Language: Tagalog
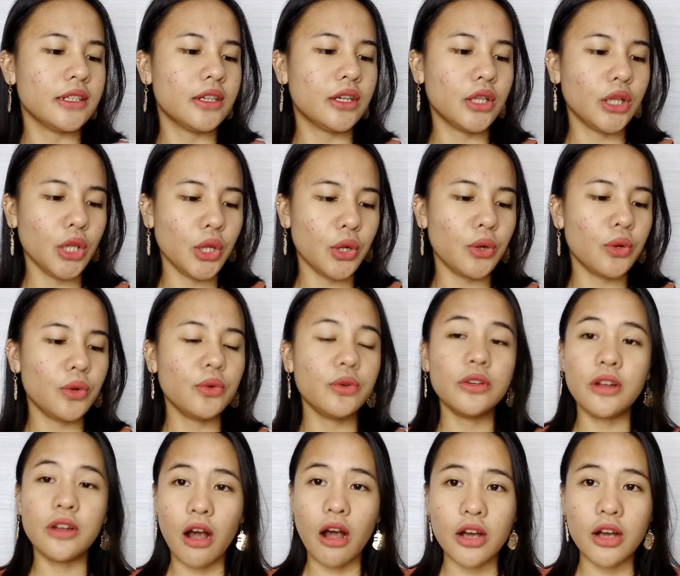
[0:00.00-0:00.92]
Clove
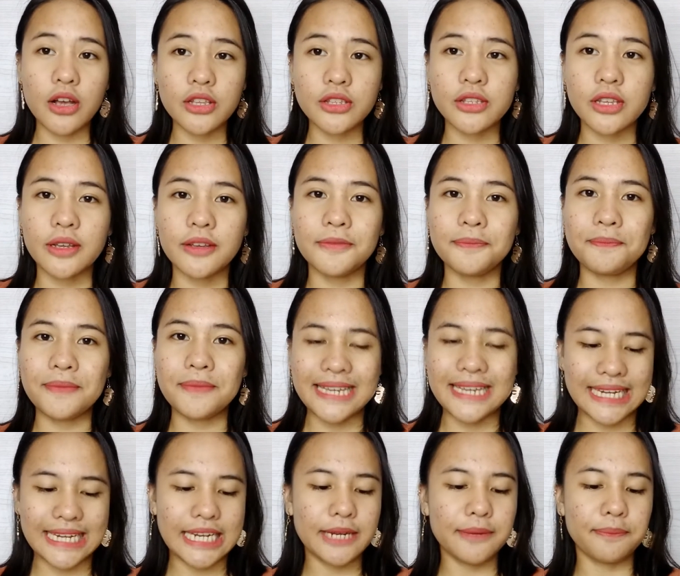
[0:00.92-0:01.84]
Gauze
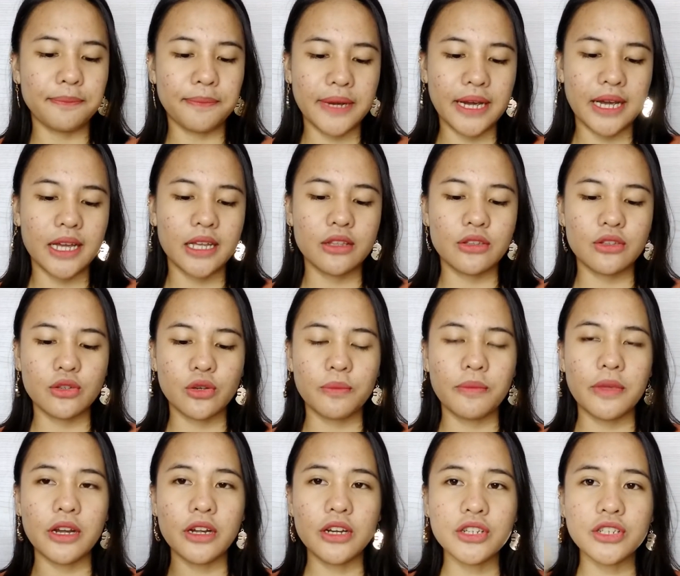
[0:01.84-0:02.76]
Peeling pad. So,
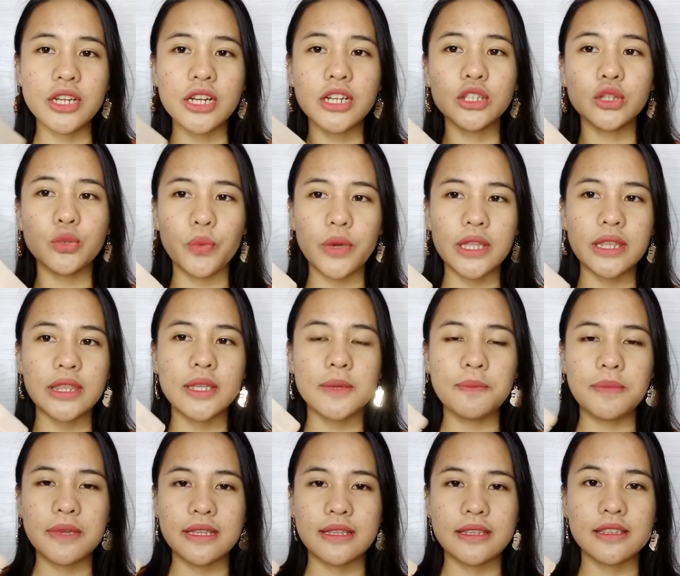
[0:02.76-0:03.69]
meron siyang
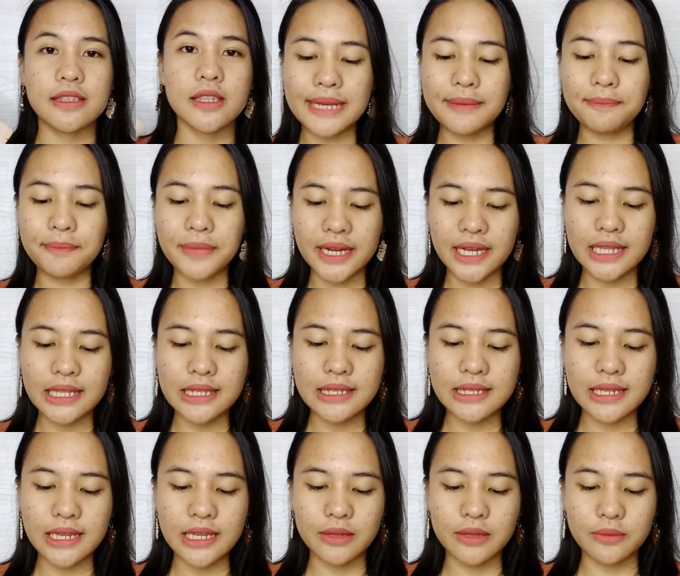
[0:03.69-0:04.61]
20 pieces na
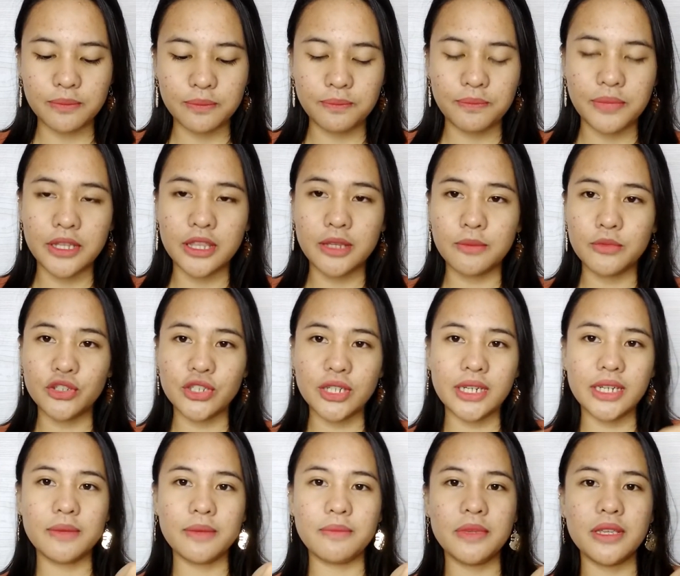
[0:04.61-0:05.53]
pads and pwede mo
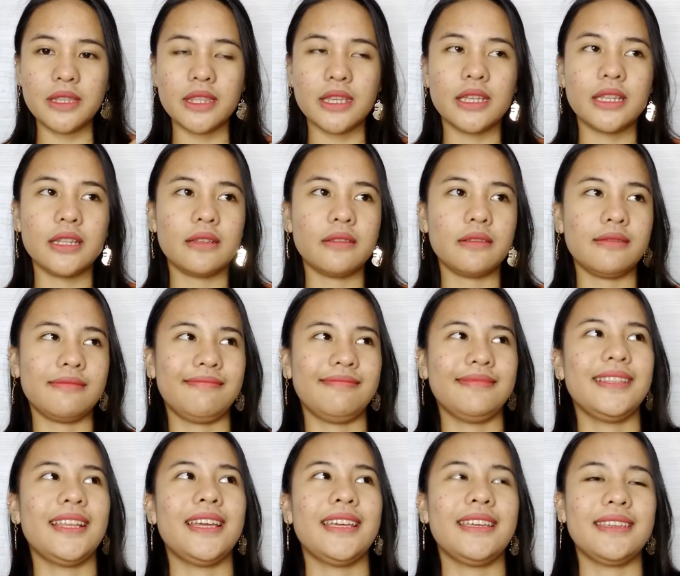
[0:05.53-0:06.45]
siyang gamitin
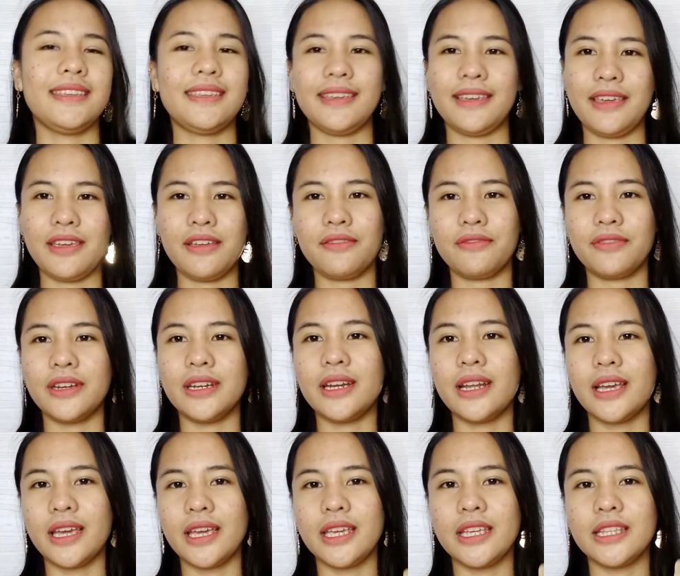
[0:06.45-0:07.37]
like every
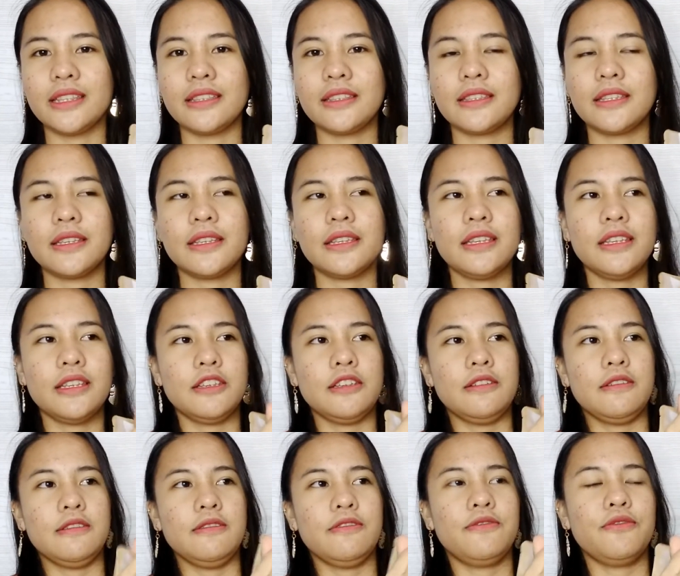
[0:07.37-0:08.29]
night
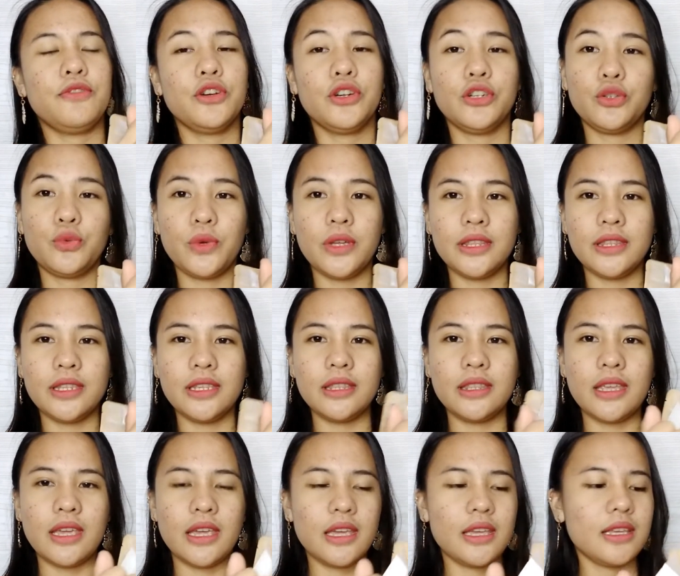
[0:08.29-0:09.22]
for 20
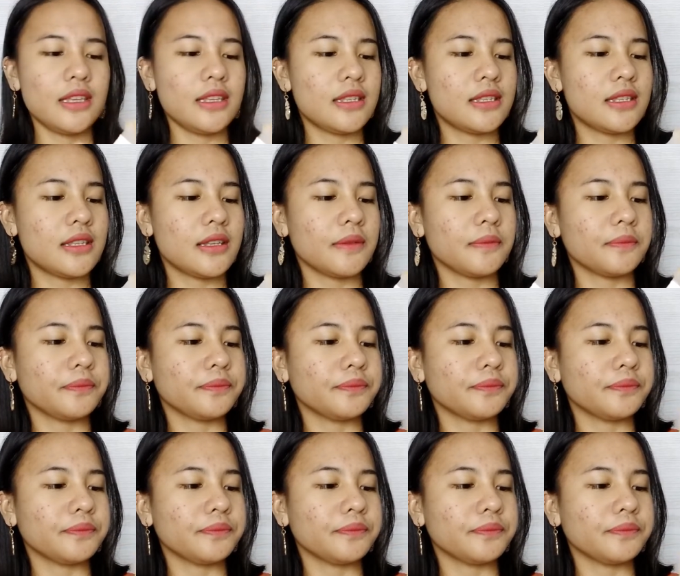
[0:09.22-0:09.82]
days.